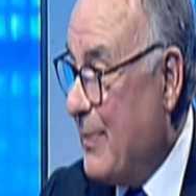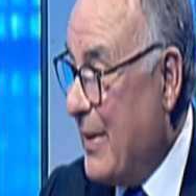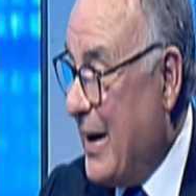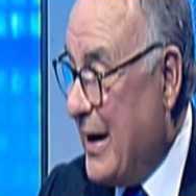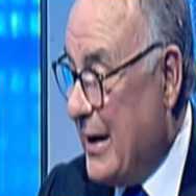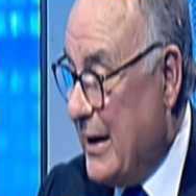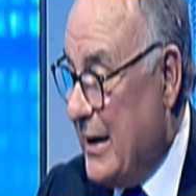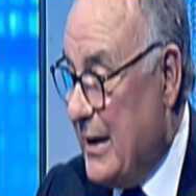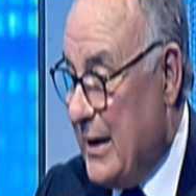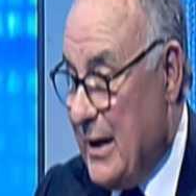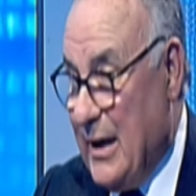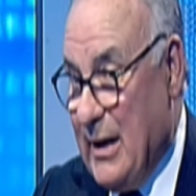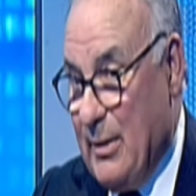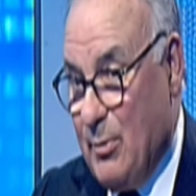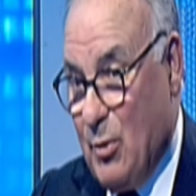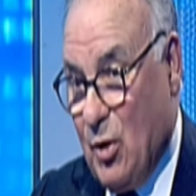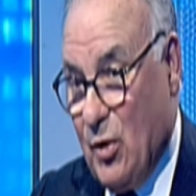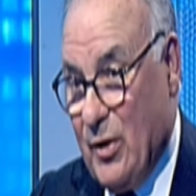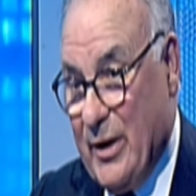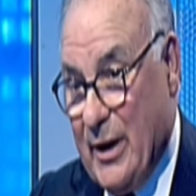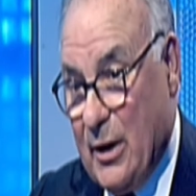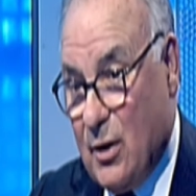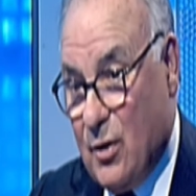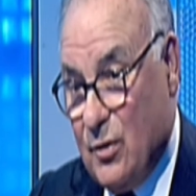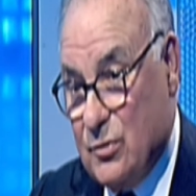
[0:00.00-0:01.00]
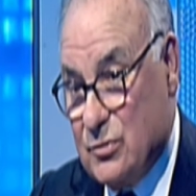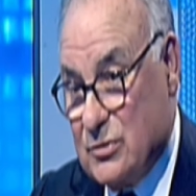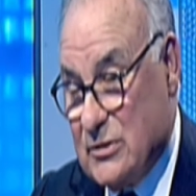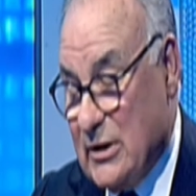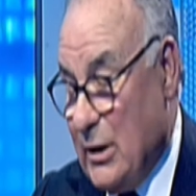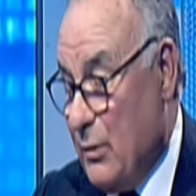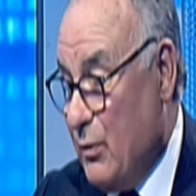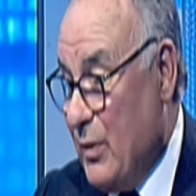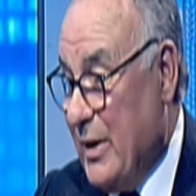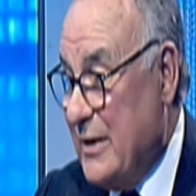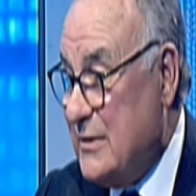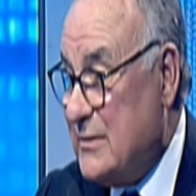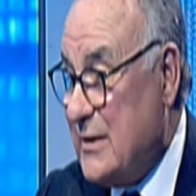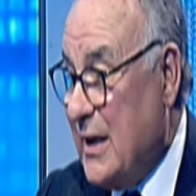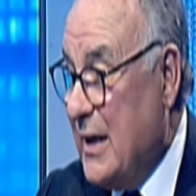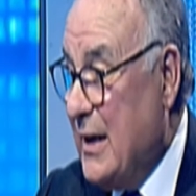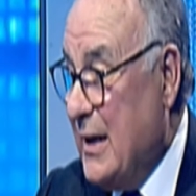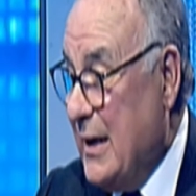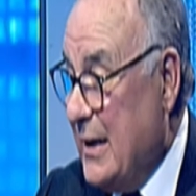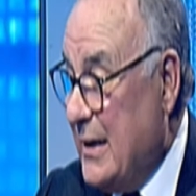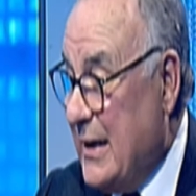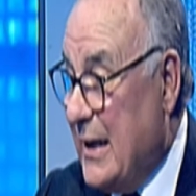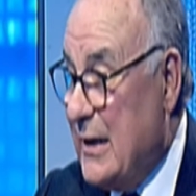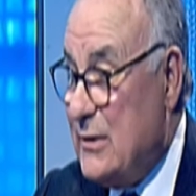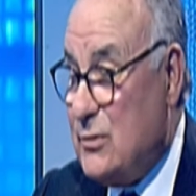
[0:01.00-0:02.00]
pagheremo le conseguenze
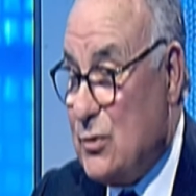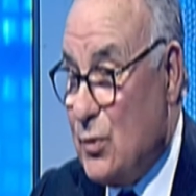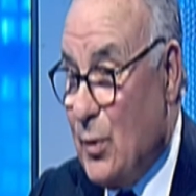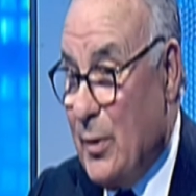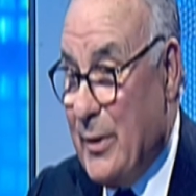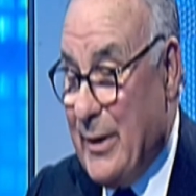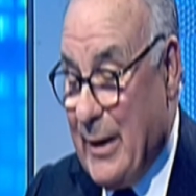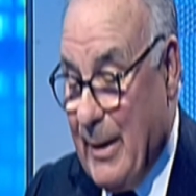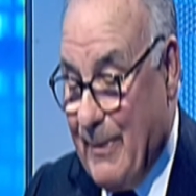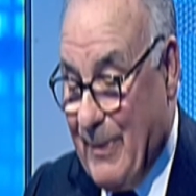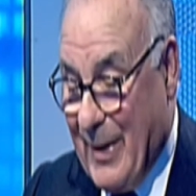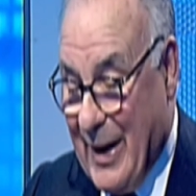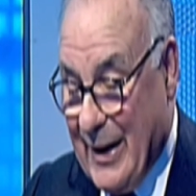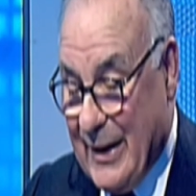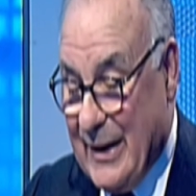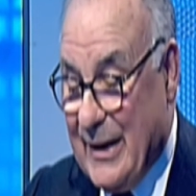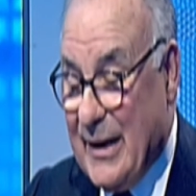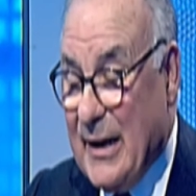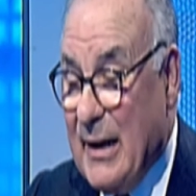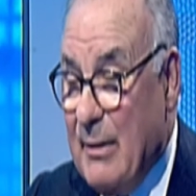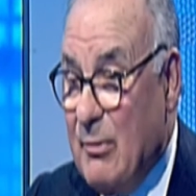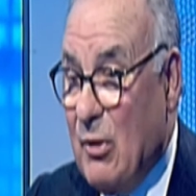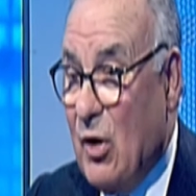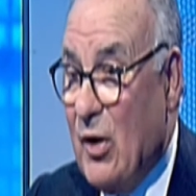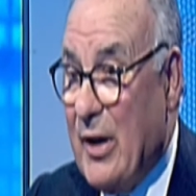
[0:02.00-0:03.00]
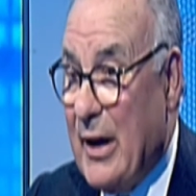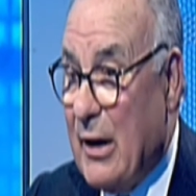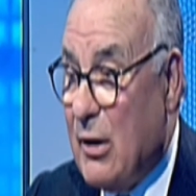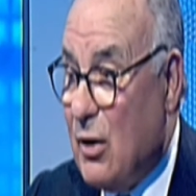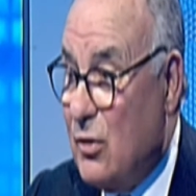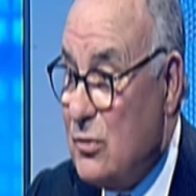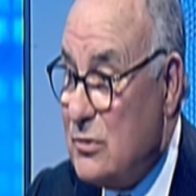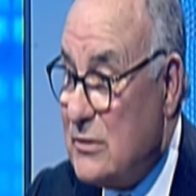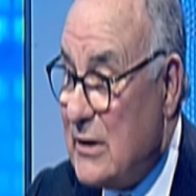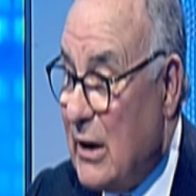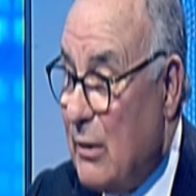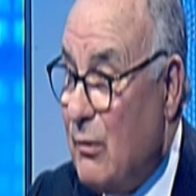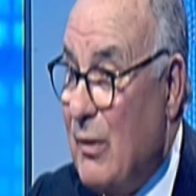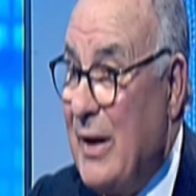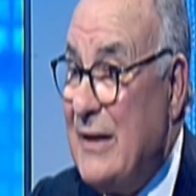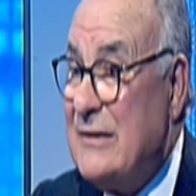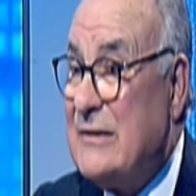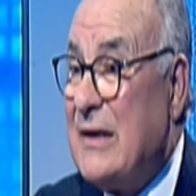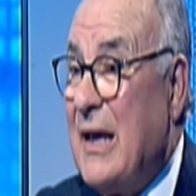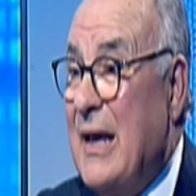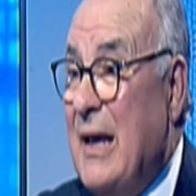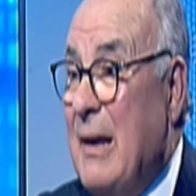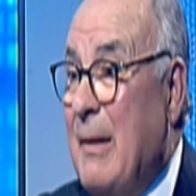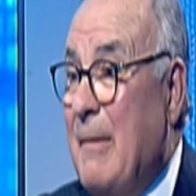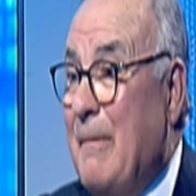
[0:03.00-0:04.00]
ne, ne pagheremo le
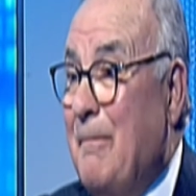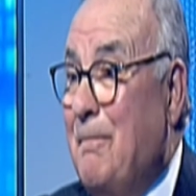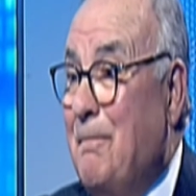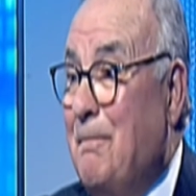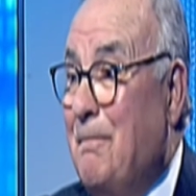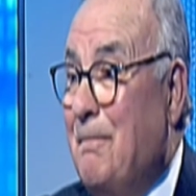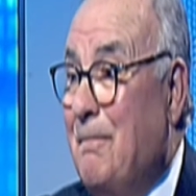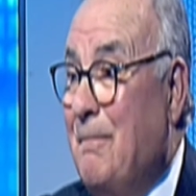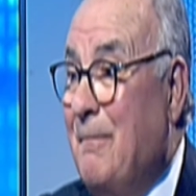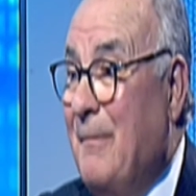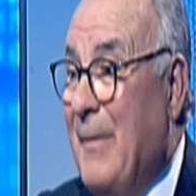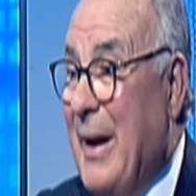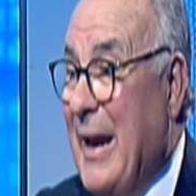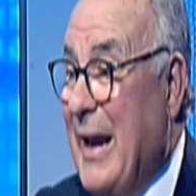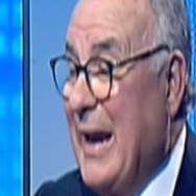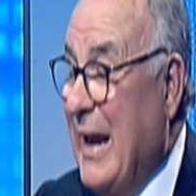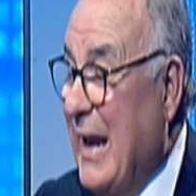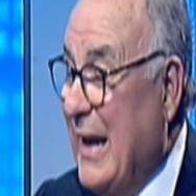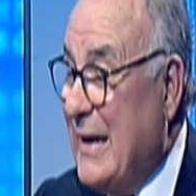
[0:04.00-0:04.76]
conseguenze mh, mm,